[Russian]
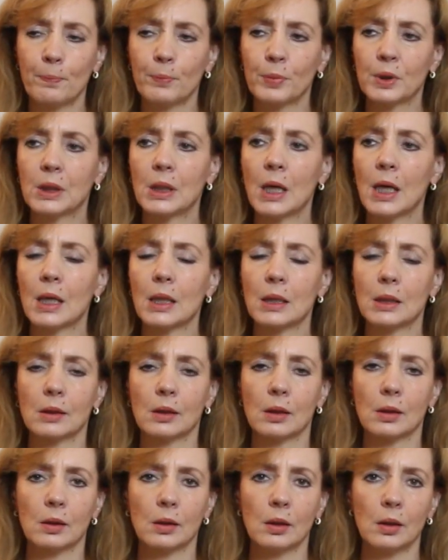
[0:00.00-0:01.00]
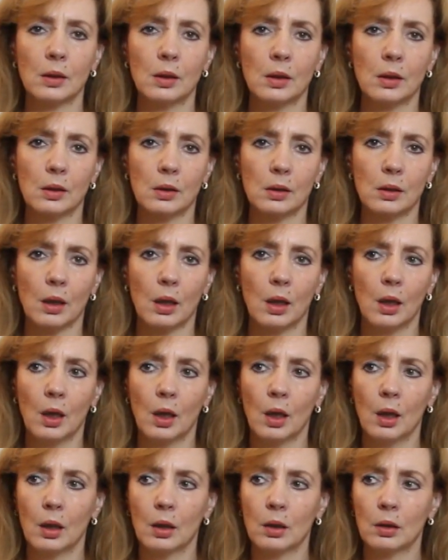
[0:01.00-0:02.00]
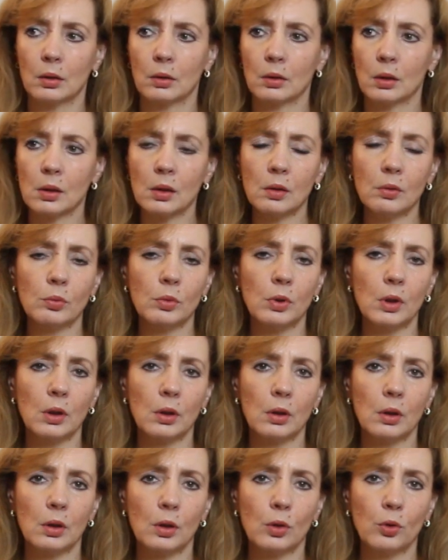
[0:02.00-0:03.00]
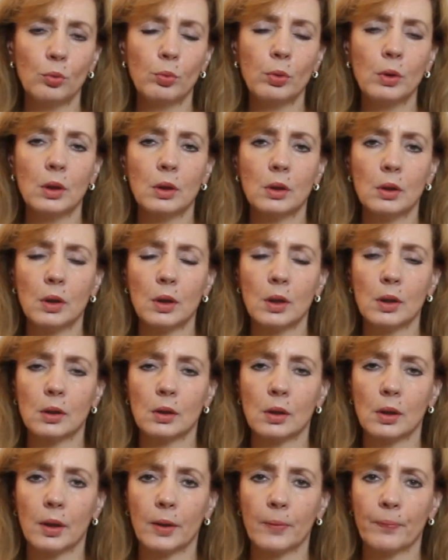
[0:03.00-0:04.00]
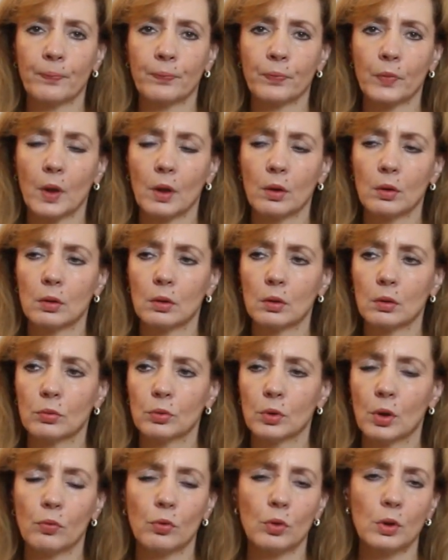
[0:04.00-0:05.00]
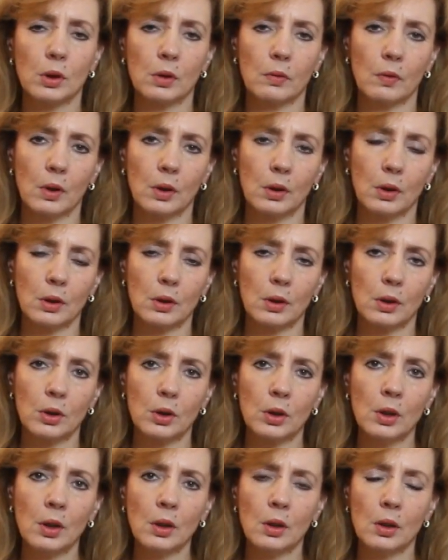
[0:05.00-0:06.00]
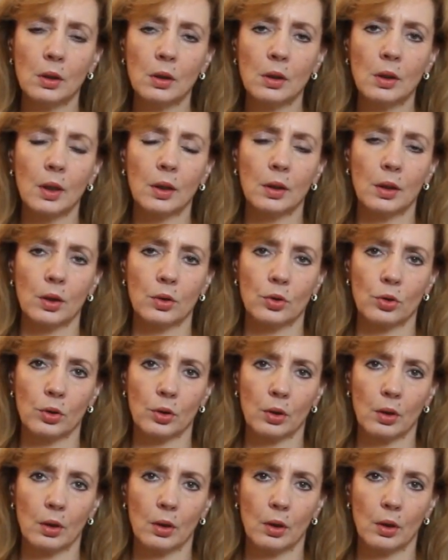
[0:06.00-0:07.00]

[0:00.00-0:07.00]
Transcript: пытаясь насладиться – на самом деле любые телесные удовольствия или наслаждения, они конечны.